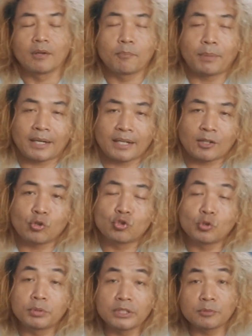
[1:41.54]
per
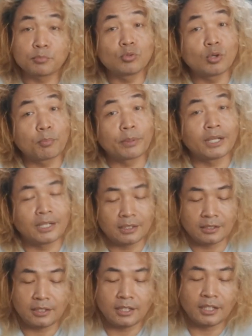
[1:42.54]
konsumsi 10 pil
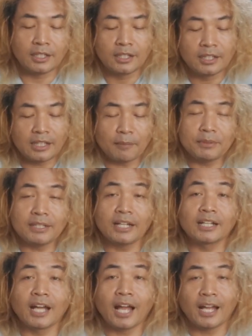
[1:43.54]
nah tapi saya
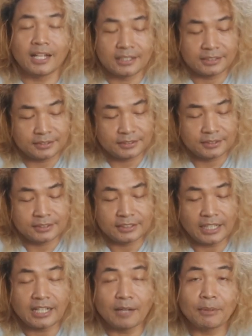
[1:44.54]
enggak
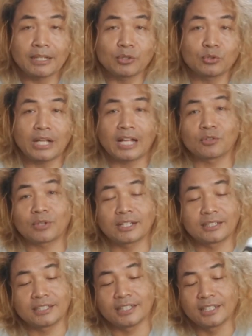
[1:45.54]
saya enggak mengikuti aturan
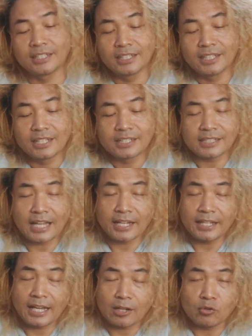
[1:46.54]
di sini
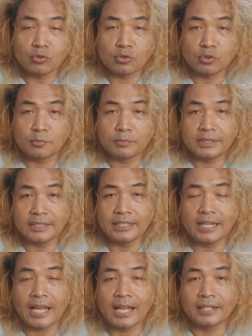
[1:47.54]
saya
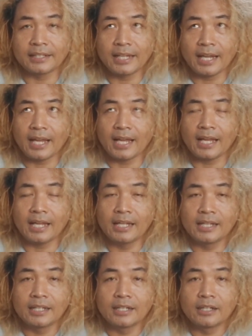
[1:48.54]
konsumsi hanya
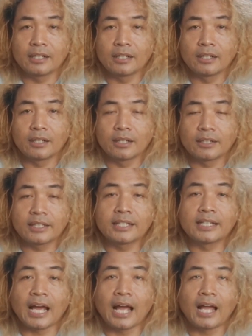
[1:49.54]

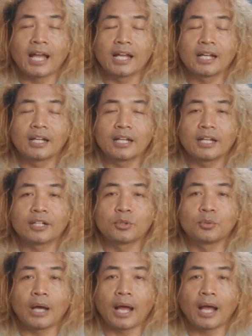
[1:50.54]
tiga eh
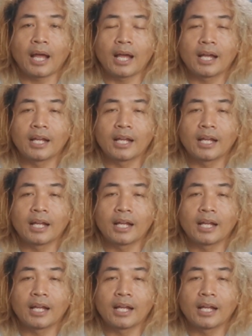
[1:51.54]
dua